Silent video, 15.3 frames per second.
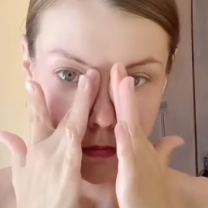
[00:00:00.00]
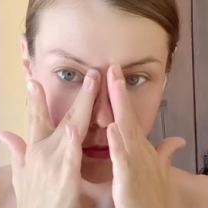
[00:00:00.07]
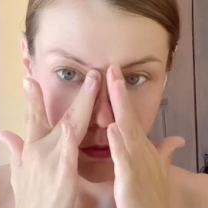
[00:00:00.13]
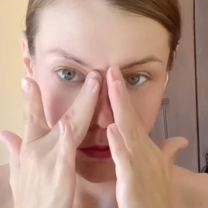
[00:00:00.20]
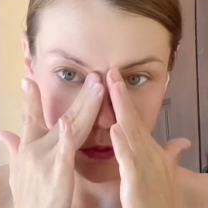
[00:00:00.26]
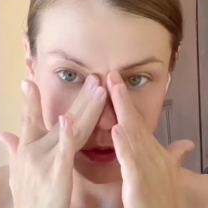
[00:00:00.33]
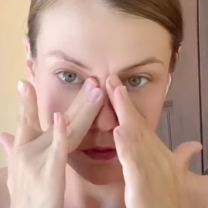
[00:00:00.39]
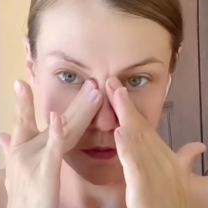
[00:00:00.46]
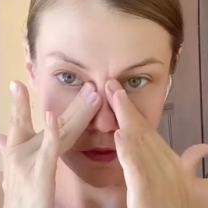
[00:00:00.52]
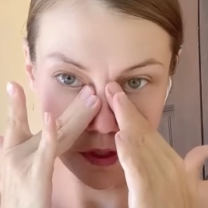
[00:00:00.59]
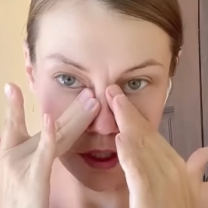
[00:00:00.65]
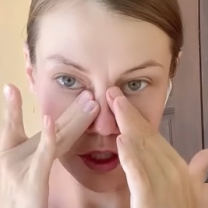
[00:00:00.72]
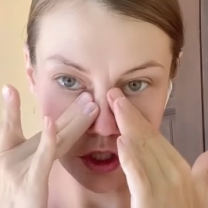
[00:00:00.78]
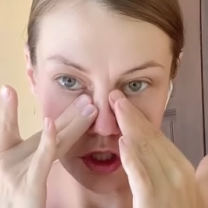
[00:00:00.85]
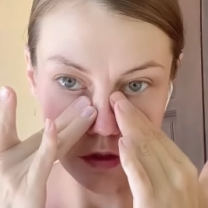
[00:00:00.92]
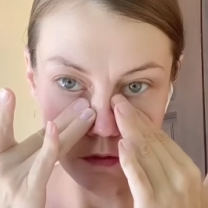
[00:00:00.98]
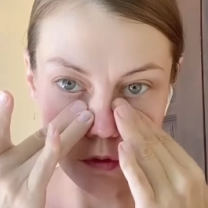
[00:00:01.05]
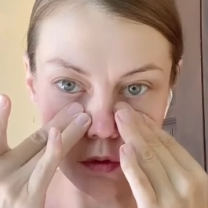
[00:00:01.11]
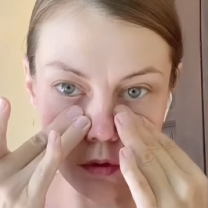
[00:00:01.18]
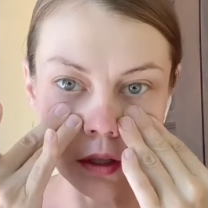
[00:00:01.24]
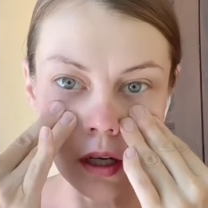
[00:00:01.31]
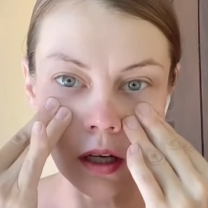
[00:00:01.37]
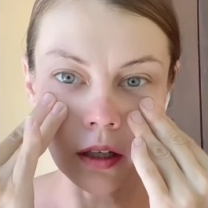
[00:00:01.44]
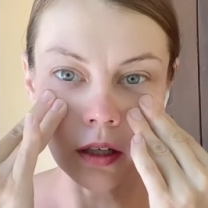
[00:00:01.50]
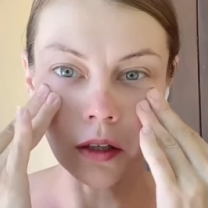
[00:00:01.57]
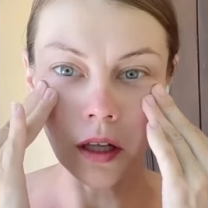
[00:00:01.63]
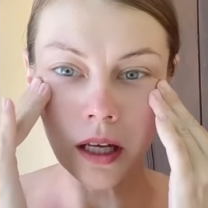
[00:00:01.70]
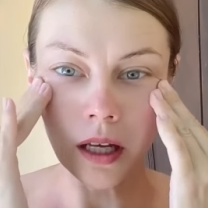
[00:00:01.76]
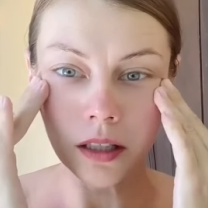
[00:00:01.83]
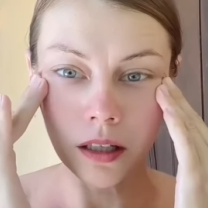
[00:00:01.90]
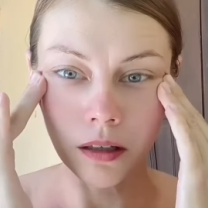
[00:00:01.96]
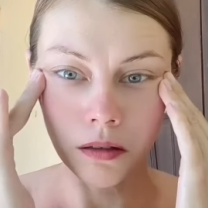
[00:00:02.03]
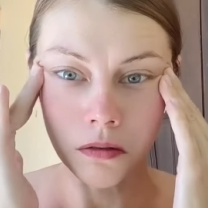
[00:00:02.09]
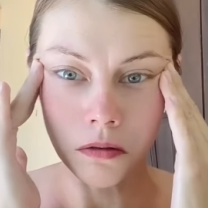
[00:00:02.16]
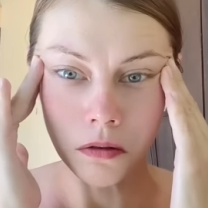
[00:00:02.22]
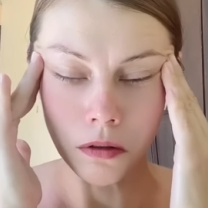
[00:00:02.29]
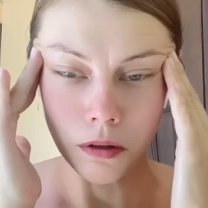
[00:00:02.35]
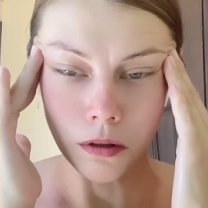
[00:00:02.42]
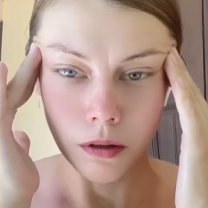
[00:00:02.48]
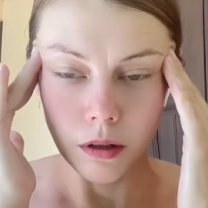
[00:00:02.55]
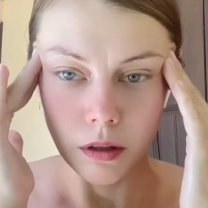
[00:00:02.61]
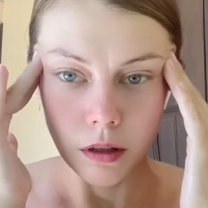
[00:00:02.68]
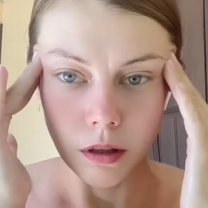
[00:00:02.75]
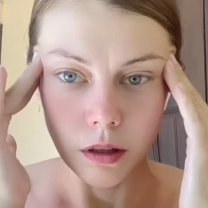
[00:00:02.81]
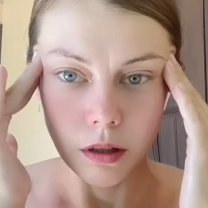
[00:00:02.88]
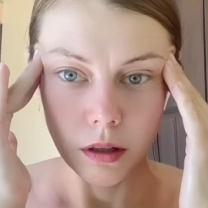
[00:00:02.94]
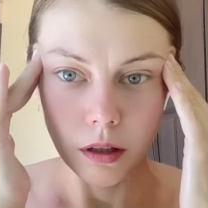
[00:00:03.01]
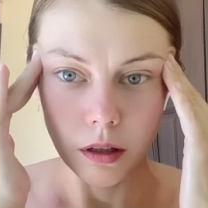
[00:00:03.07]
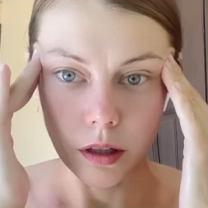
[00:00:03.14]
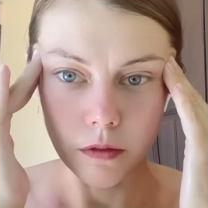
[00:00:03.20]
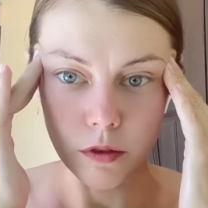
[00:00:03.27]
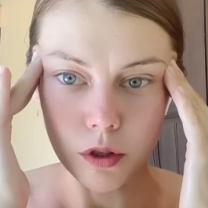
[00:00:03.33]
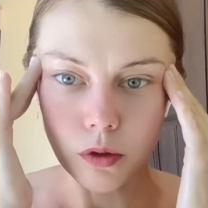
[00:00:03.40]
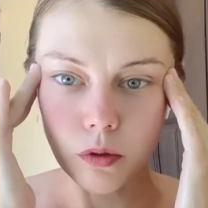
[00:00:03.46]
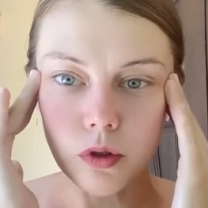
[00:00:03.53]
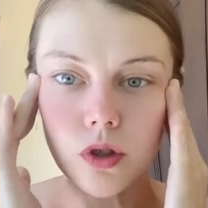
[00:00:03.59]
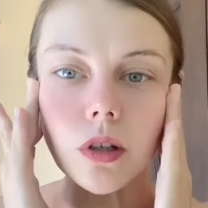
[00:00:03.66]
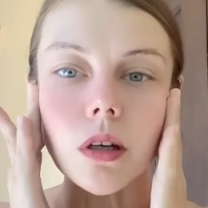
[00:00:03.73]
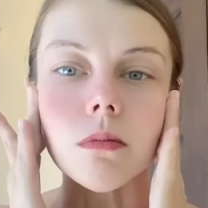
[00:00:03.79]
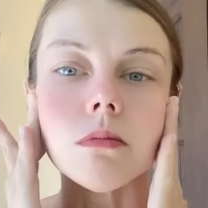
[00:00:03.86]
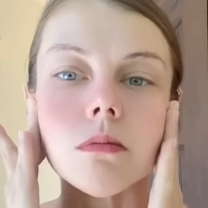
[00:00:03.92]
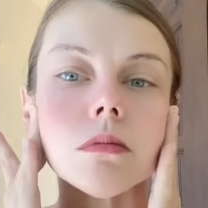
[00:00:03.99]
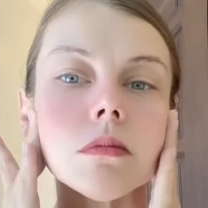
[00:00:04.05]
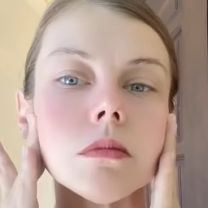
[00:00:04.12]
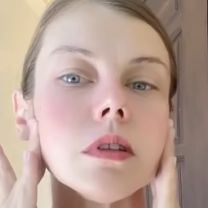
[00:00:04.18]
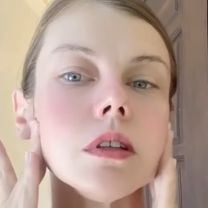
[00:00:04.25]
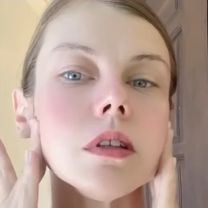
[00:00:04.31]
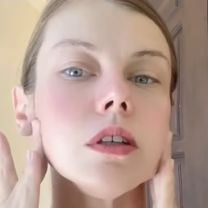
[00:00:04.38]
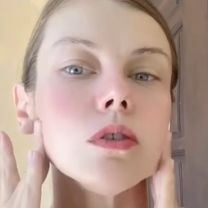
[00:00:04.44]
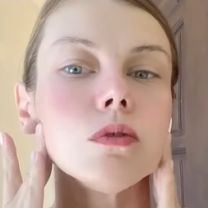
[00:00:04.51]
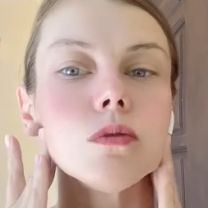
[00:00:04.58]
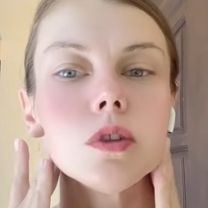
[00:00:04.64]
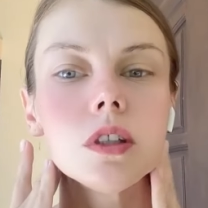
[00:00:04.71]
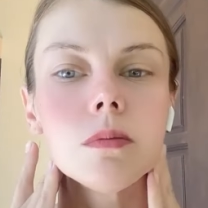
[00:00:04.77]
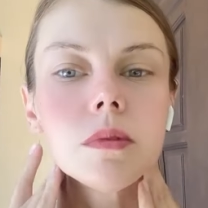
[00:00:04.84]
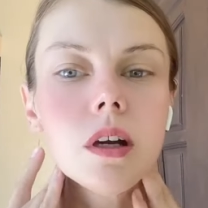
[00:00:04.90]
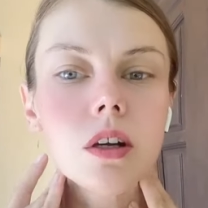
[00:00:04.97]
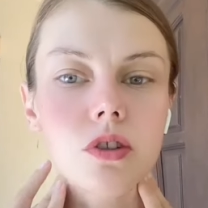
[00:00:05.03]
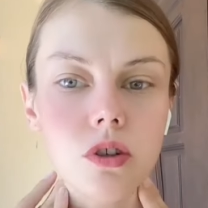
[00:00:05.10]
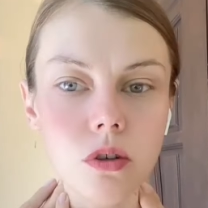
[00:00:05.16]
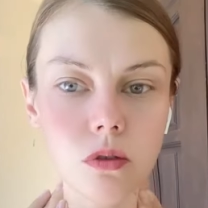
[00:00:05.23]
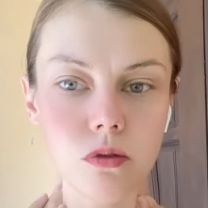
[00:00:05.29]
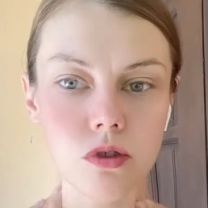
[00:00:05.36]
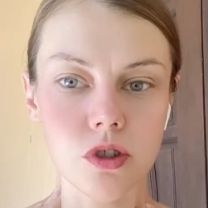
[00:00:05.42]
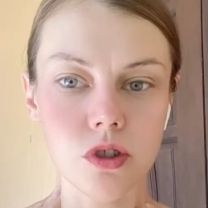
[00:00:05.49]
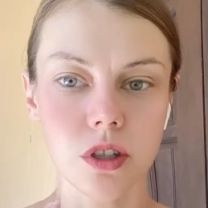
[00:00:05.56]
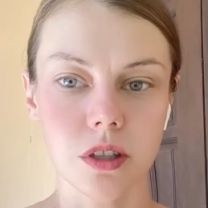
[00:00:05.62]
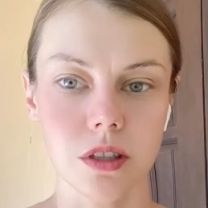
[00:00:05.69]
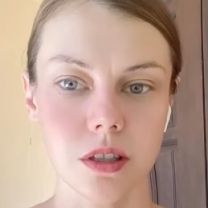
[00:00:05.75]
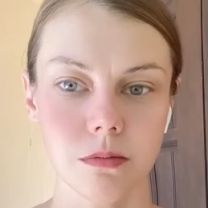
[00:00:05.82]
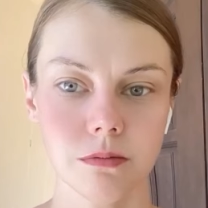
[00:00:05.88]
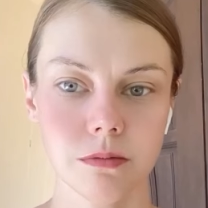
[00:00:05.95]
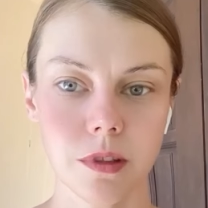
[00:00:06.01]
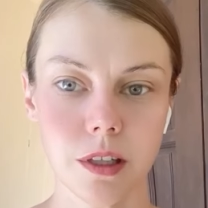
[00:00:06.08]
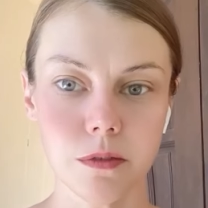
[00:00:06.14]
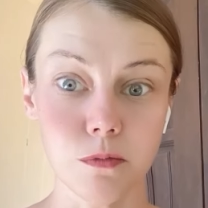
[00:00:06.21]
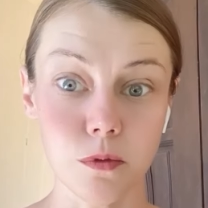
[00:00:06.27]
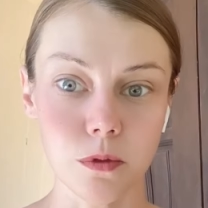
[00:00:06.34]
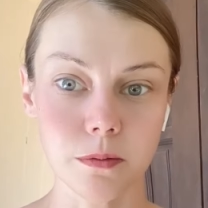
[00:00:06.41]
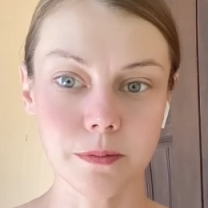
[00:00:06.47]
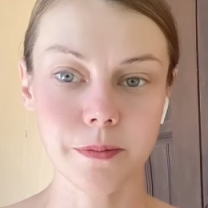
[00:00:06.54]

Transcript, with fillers: От внешнего уголка глаза к височкам. И уводим также ключицам лимфу.